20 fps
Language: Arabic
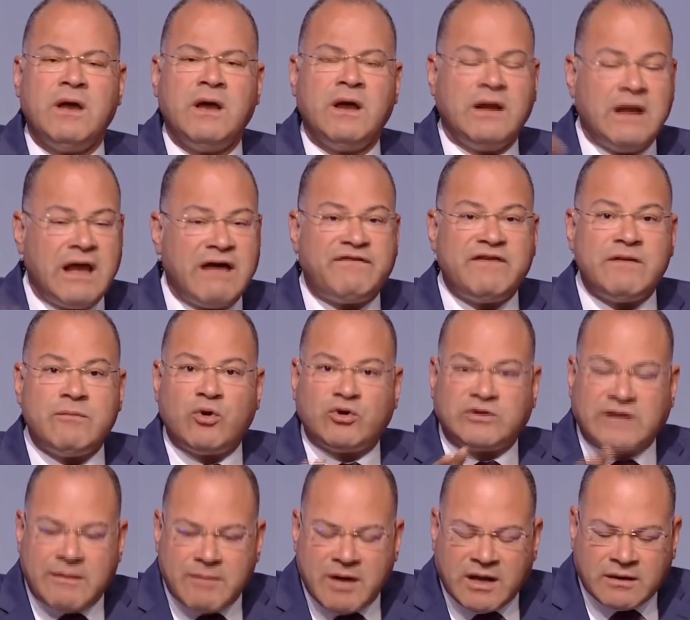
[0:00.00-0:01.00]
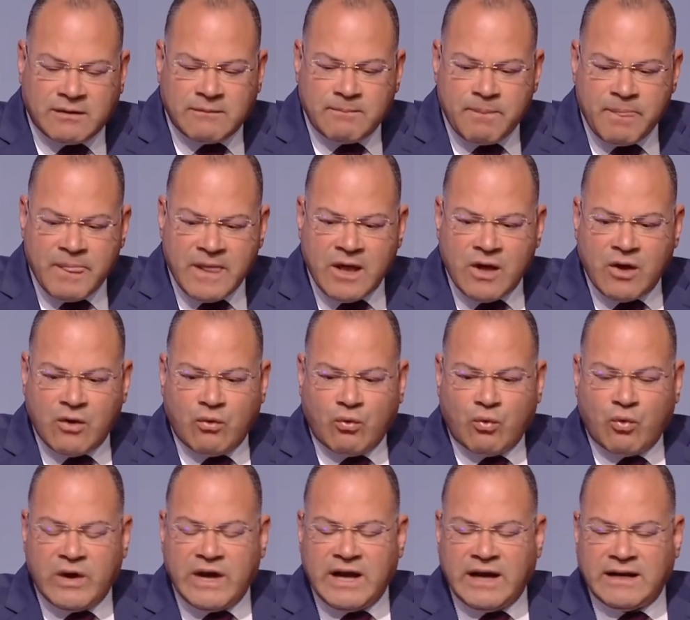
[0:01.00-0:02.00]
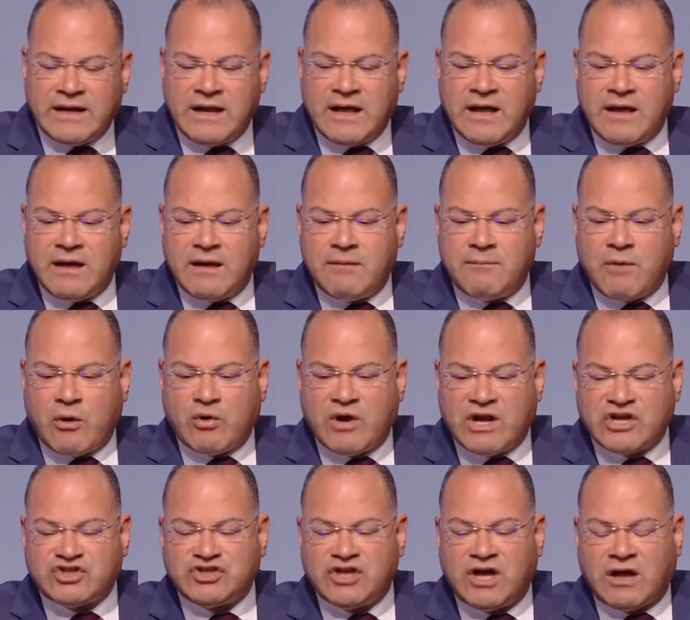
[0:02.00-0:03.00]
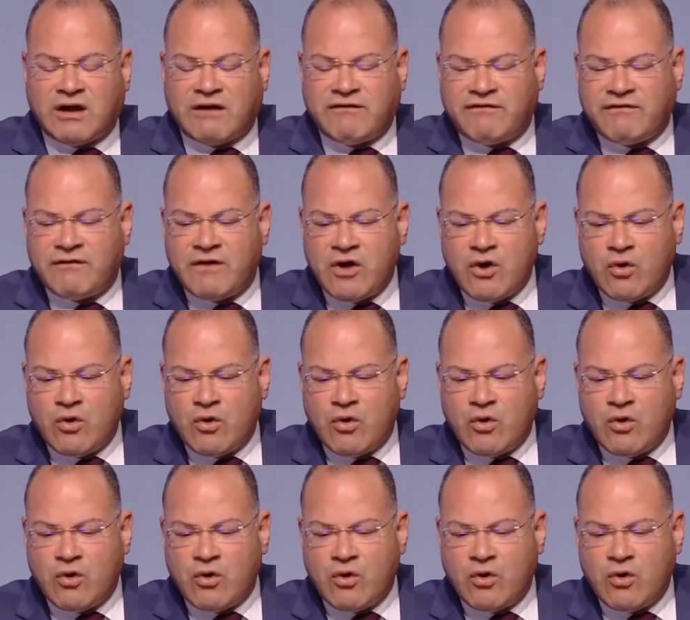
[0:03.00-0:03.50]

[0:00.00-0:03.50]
لا في مؤتمر واحنا ما كناش نعرف